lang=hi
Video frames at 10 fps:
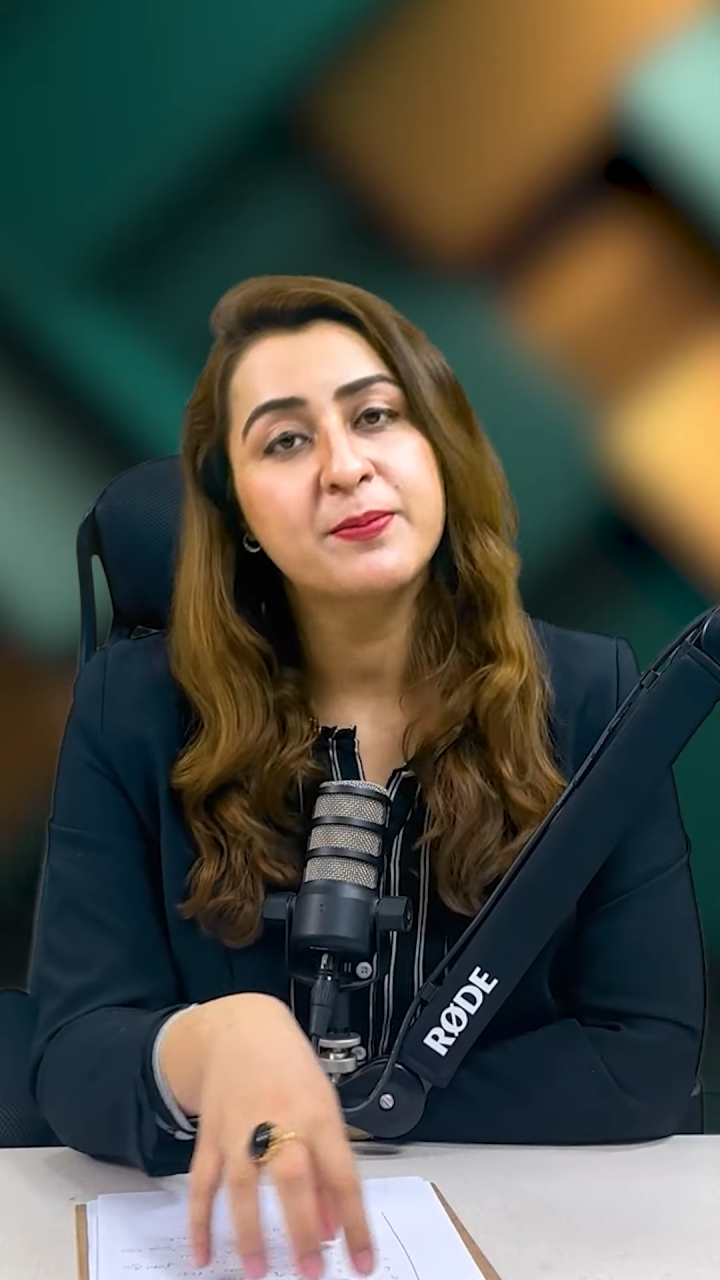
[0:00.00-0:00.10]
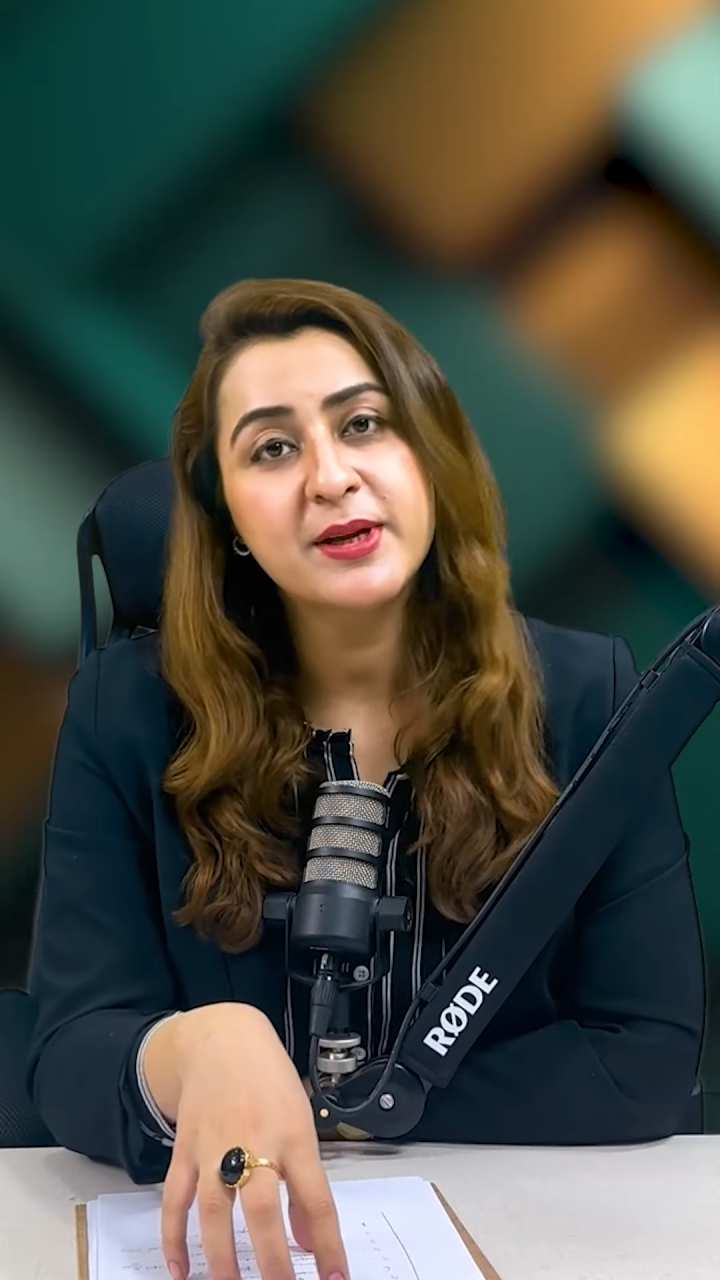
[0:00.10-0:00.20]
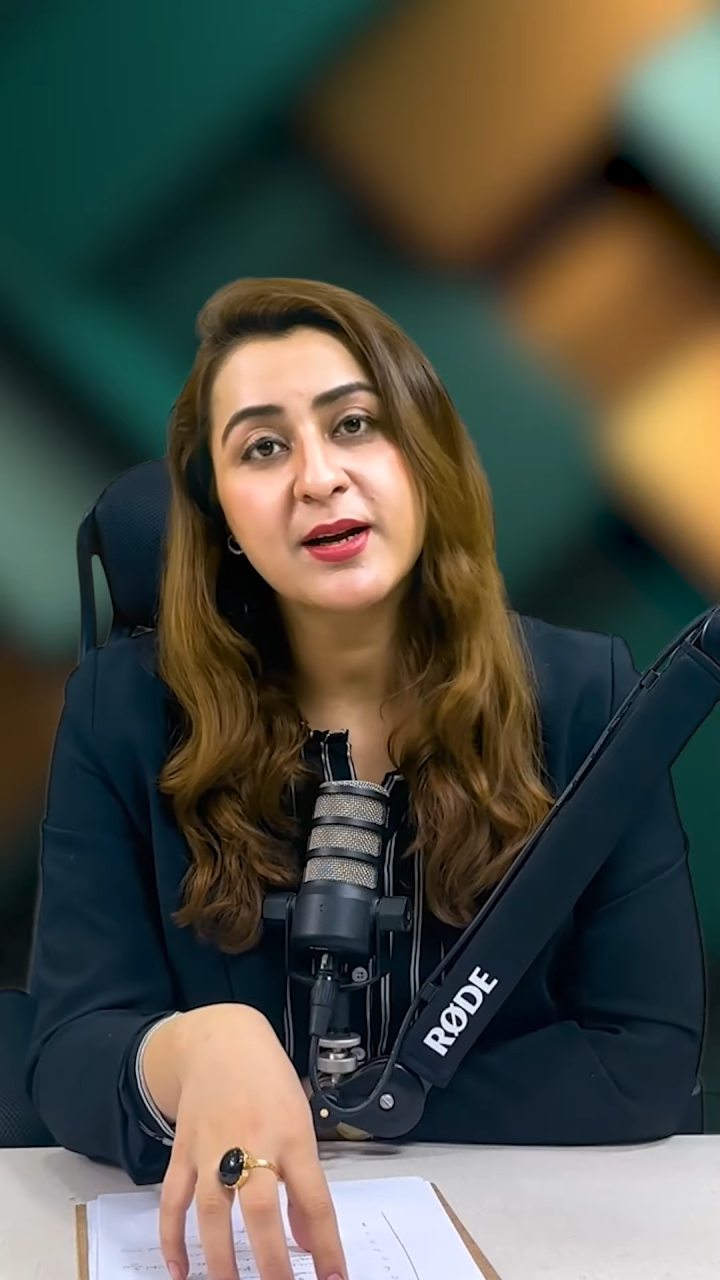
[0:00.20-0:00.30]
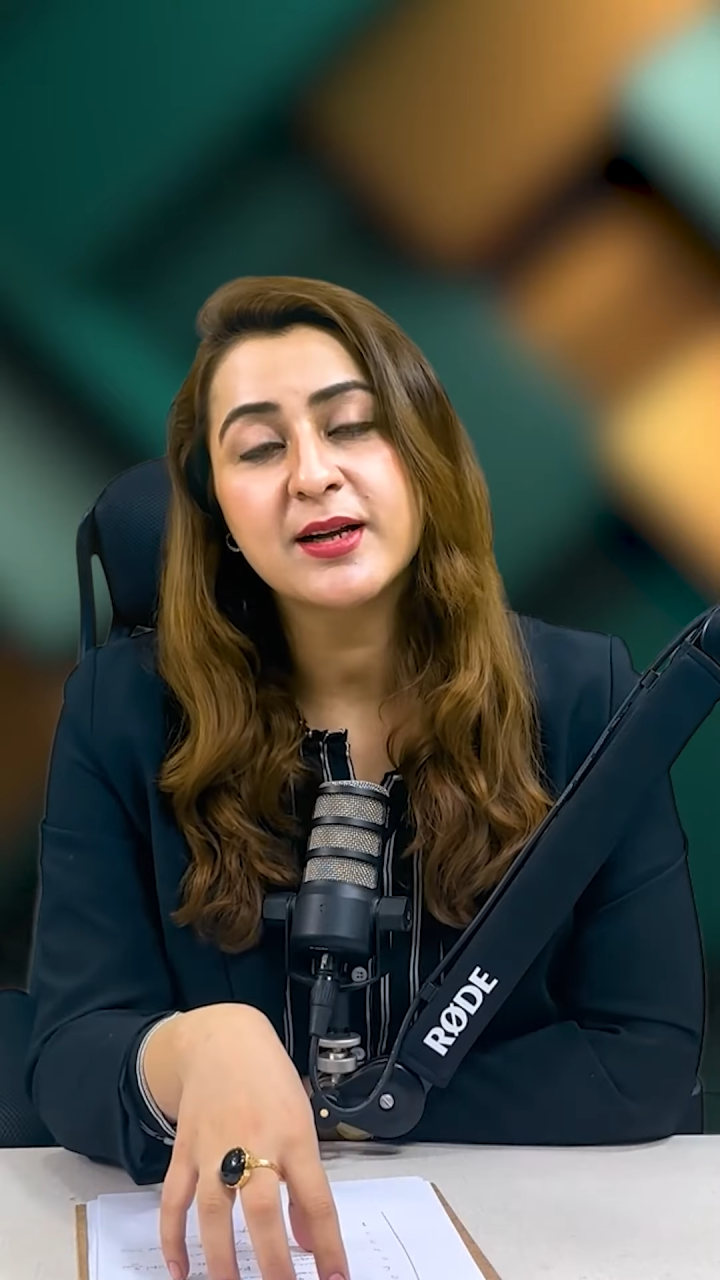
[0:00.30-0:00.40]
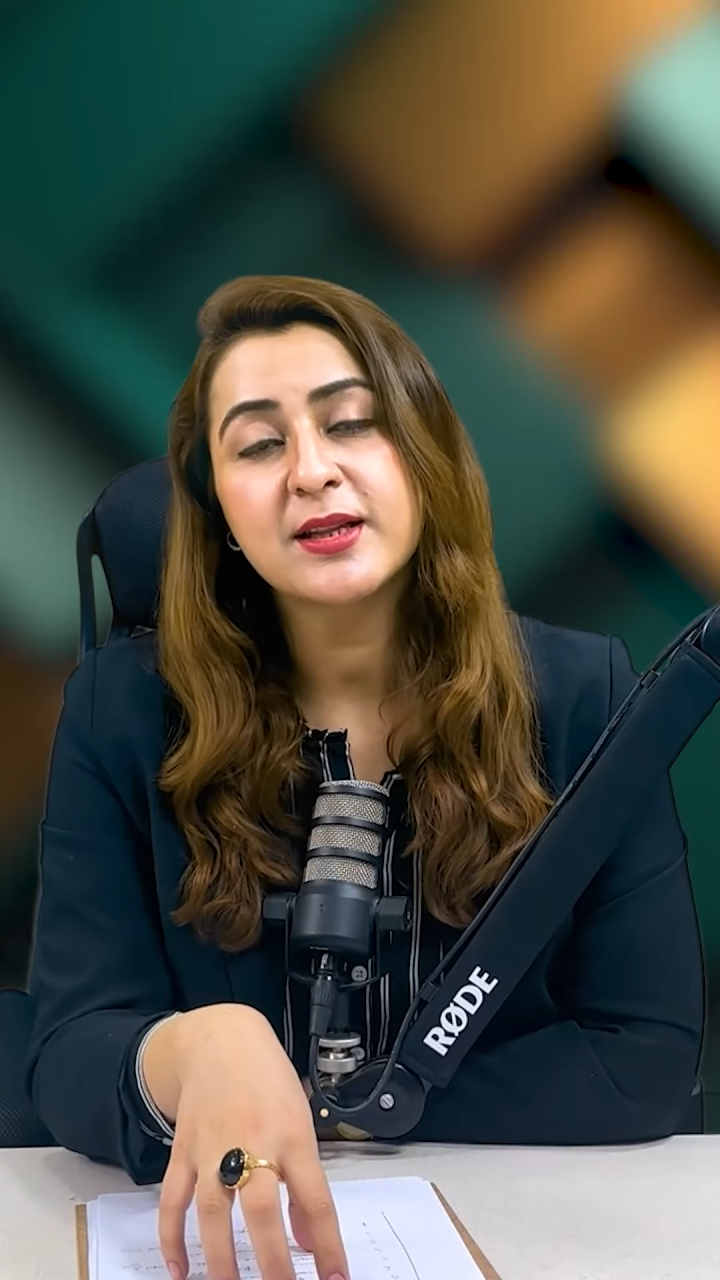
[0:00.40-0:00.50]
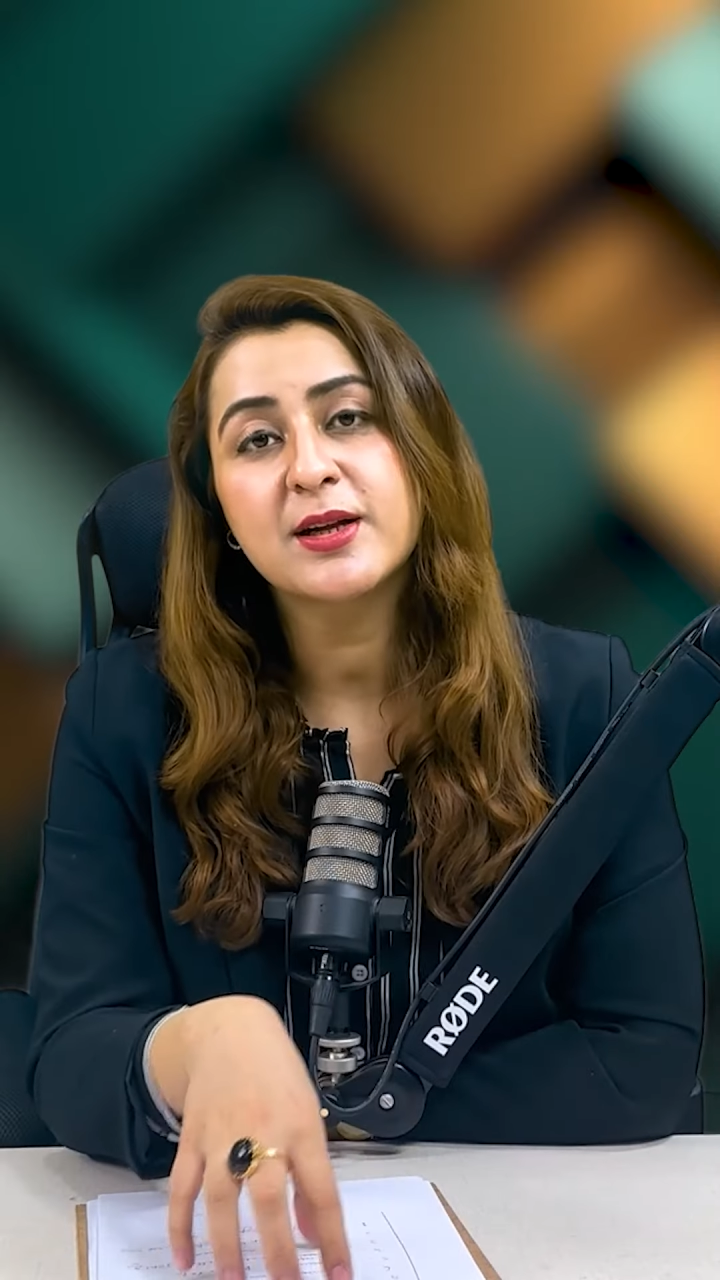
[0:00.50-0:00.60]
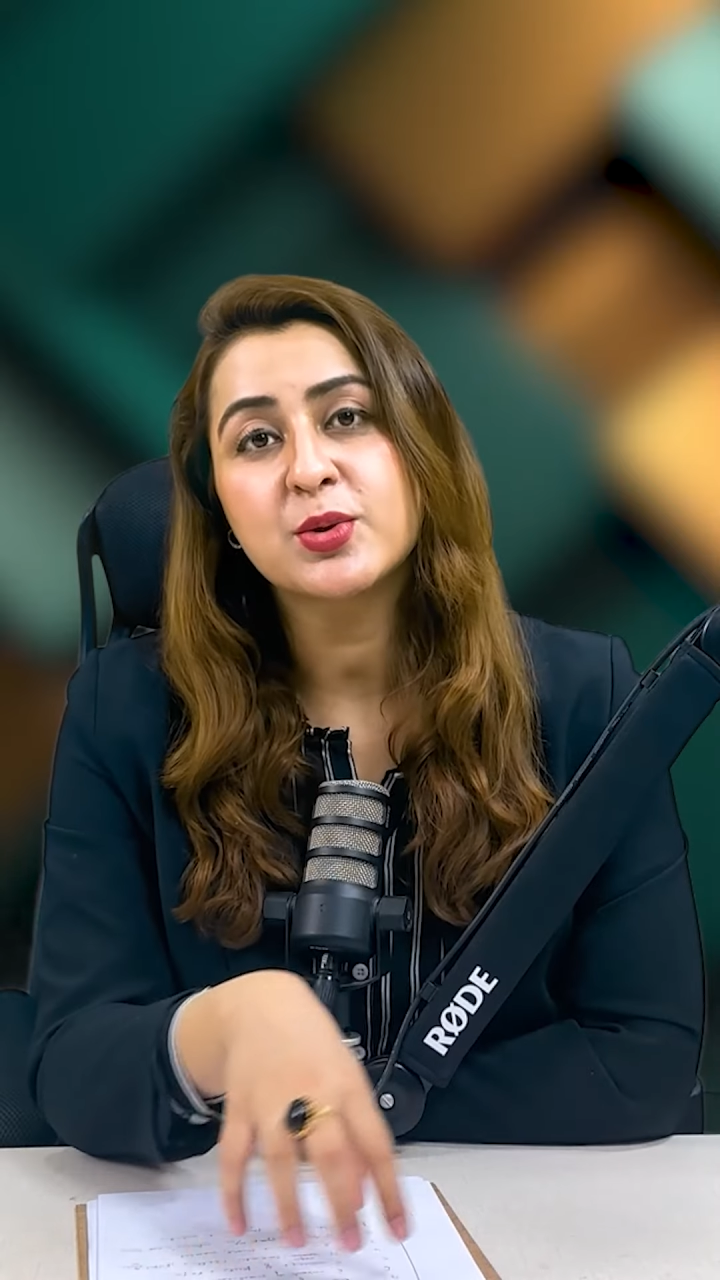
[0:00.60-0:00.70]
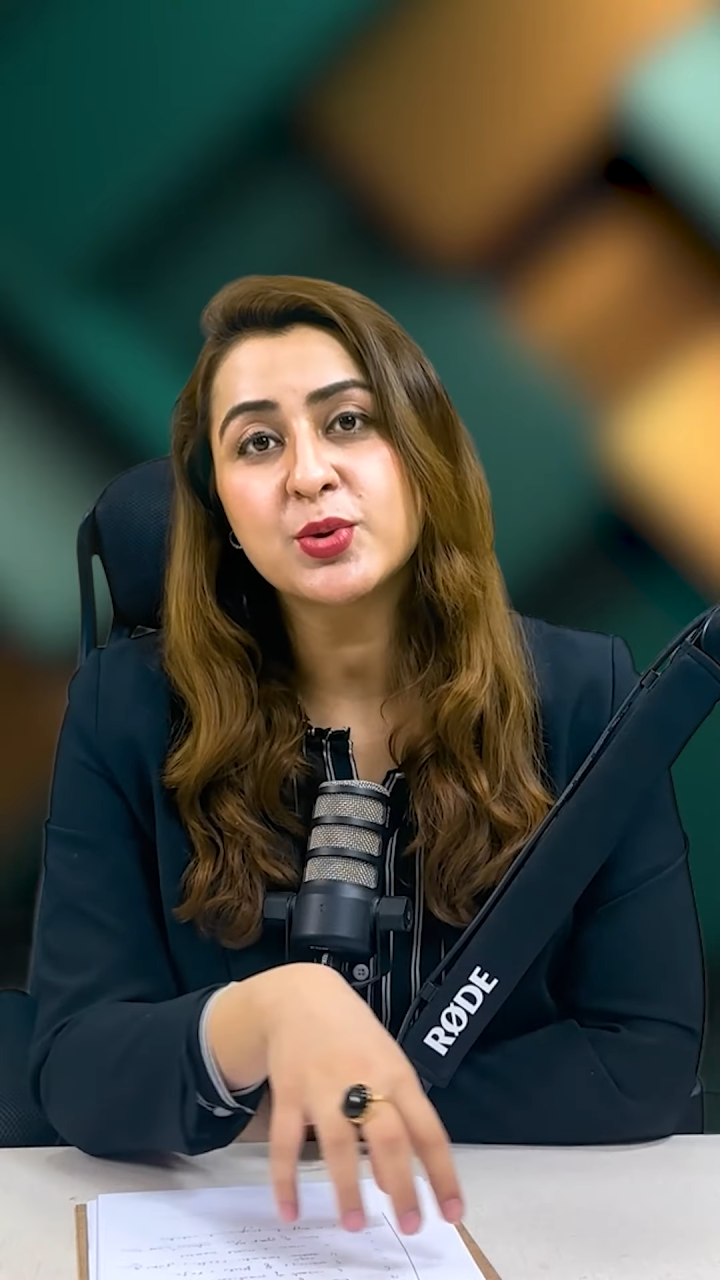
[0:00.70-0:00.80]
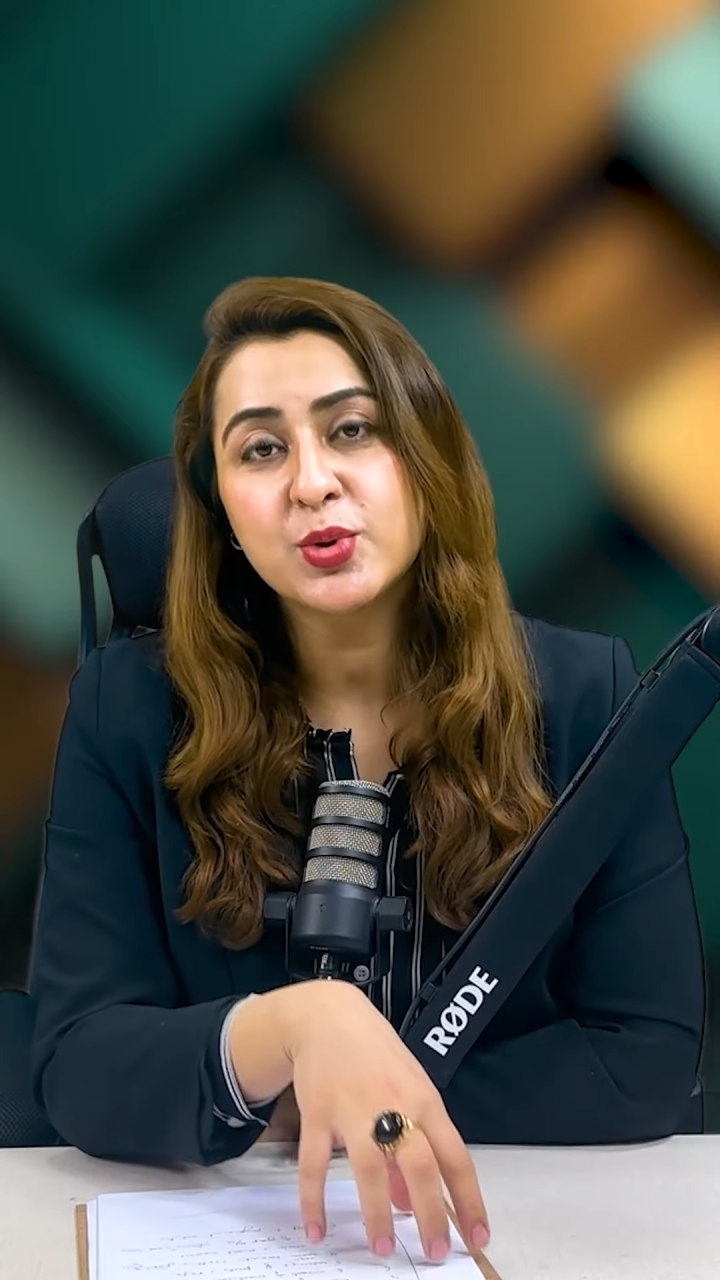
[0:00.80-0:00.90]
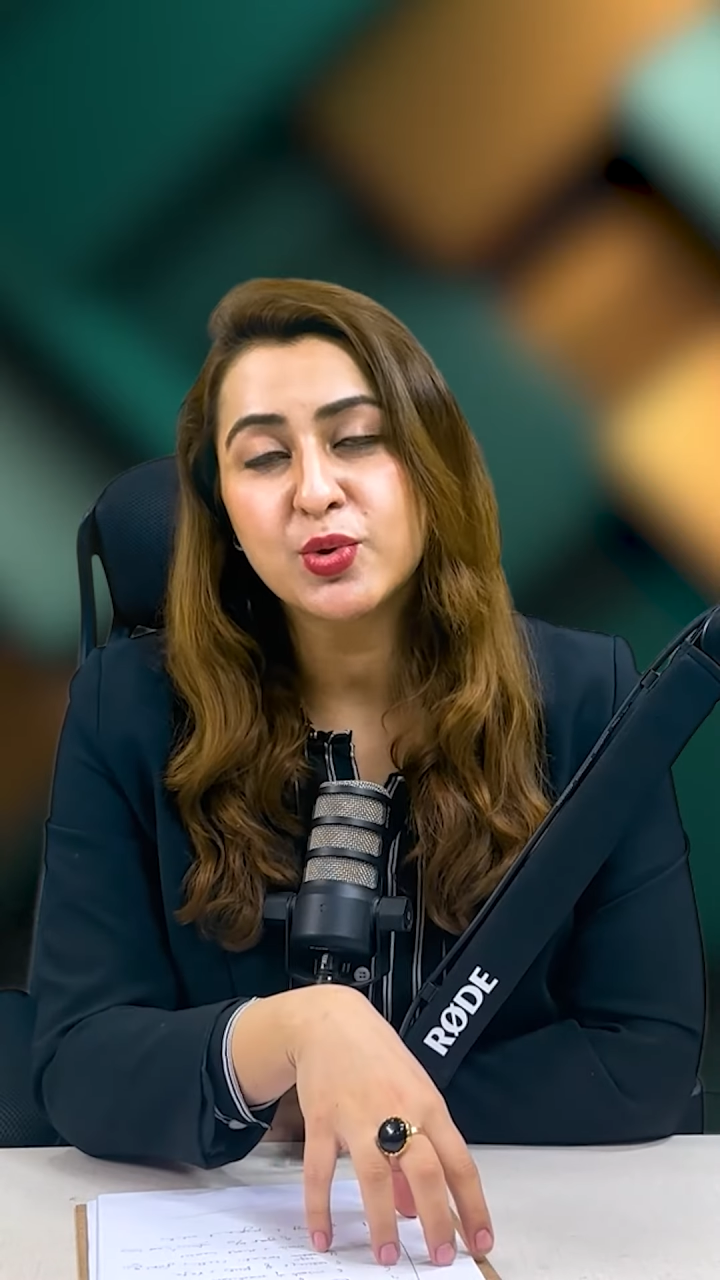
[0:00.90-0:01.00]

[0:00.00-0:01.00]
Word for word: अपने ख़ानदान को